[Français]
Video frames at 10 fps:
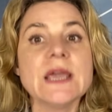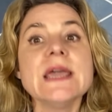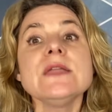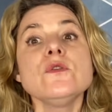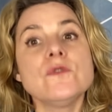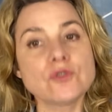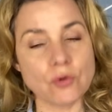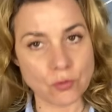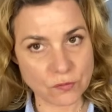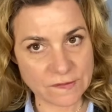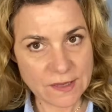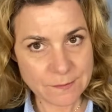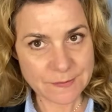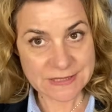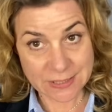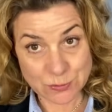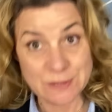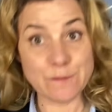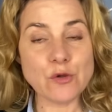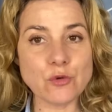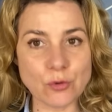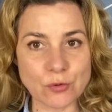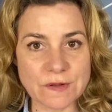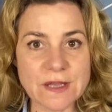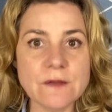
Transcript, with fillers: Et de votre côté, parce qu'il y a aussi votre côté,